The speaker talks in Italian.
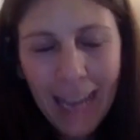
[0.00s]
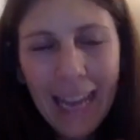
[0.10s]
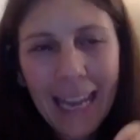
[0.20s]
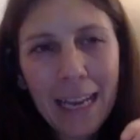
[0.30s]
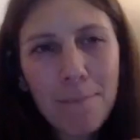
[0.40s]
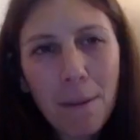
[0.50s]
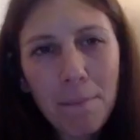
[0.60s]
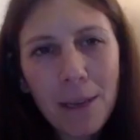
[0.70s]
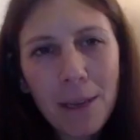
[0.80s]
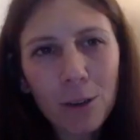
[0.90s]
il
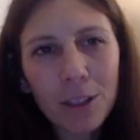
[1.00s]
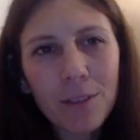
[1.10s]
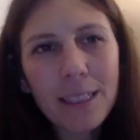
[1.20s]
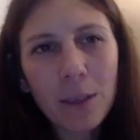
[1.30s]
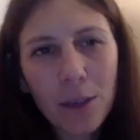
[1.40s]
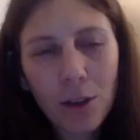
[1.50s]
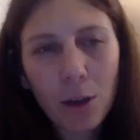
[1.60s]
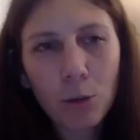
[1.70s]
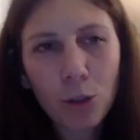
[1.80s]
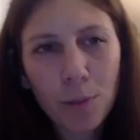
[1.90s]
bambino non deve seguire una
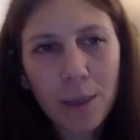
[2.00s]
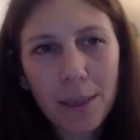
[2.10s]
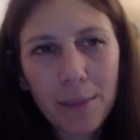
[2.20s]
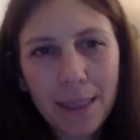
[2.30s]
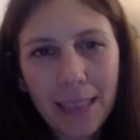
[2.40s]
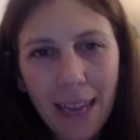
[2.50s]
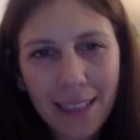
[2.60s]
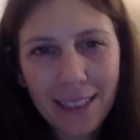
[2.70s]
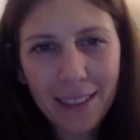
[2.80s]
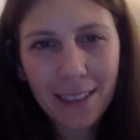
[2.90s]
luce per alimentarsi,